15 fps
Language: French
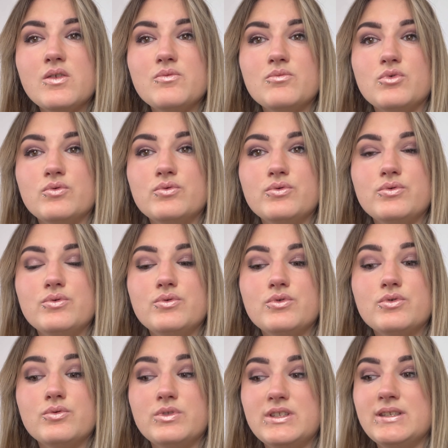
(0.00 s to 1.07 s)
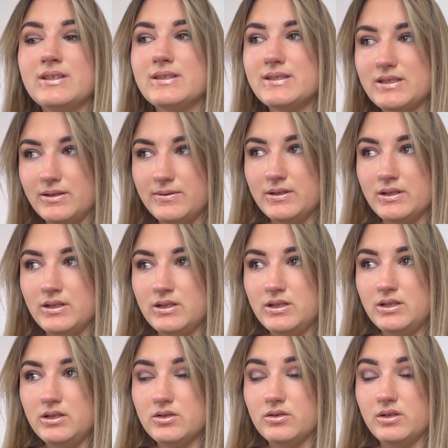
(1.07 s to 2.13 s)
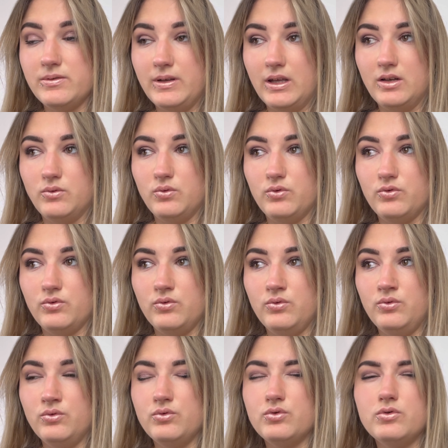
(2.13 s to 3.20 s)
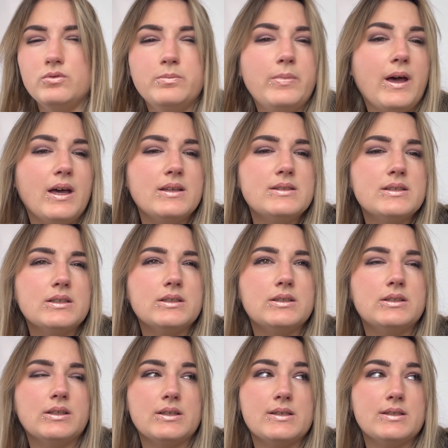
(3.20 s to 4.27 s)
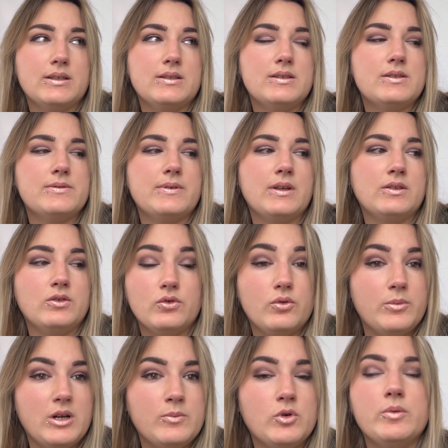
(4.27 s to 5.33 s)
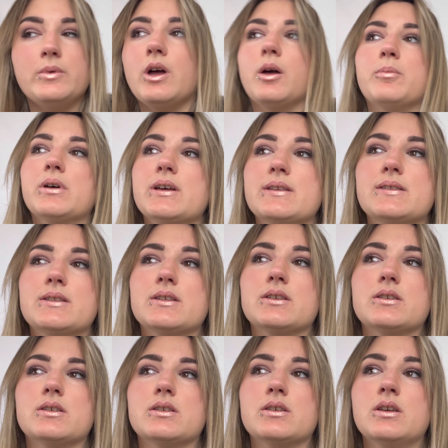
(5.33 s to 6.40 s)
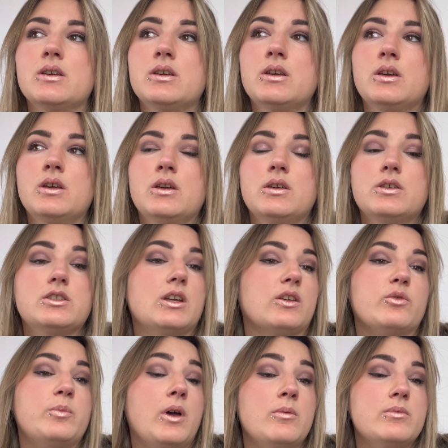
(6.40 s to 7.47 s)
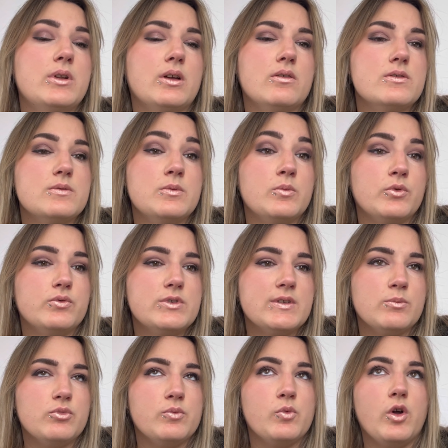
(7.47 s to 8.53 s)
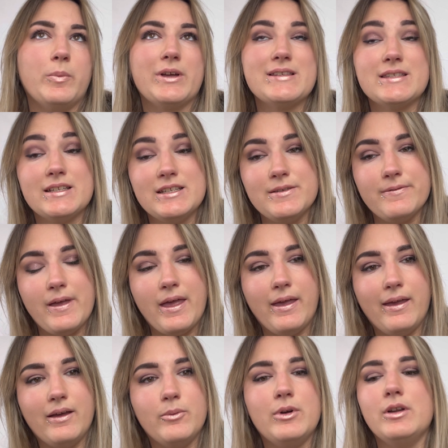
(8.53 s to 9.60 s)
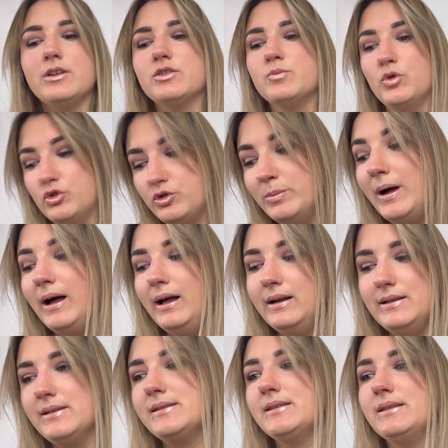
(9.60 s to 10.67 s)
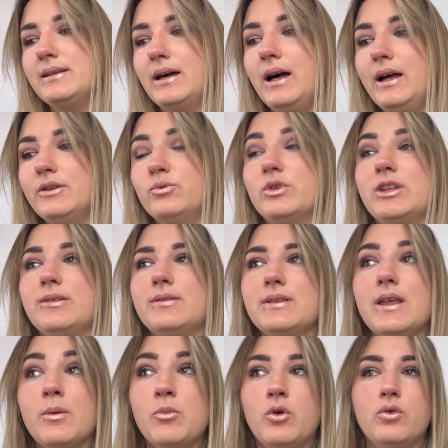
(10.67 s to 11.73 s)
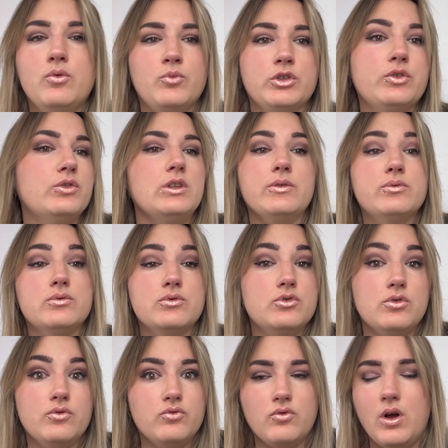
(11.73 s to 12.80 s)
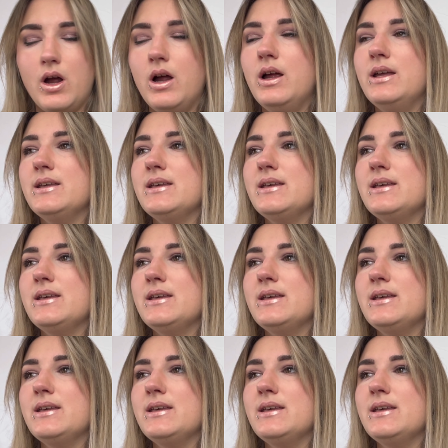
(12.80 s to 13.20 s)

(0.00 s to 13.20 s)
Bon le shooting c'est fini, j'en ai fait quelques-unes. Je suis pas très très satisfaite globalement mais après c'est... J'arrive pas à me faire en ce moment tout simplement, après c'est l'hiver, voilà, je mange mal, etc. Donc évidemment le moindre défaut je le vois